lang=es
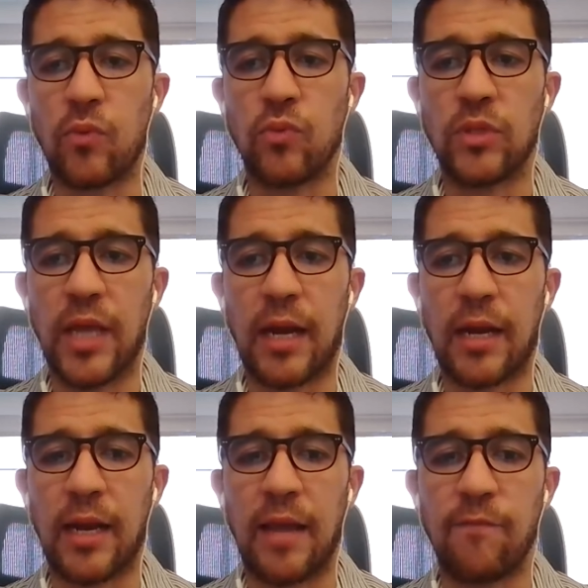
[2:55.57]

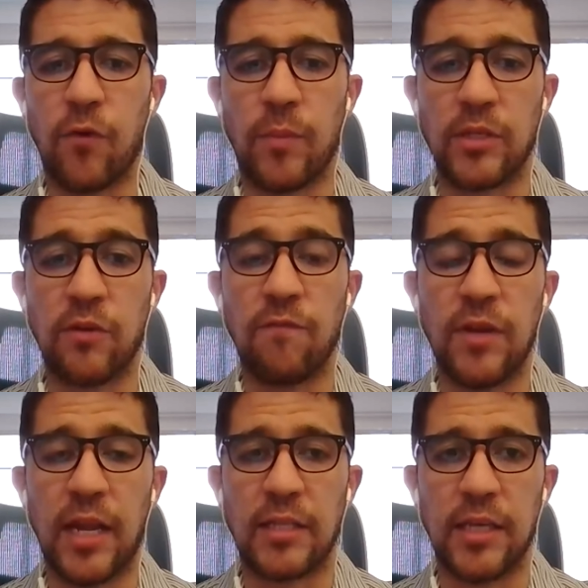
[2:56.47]
juntar la información
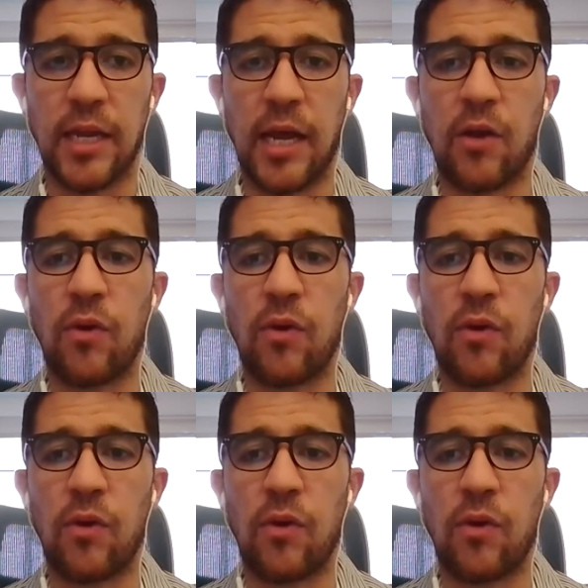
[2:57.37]
financiera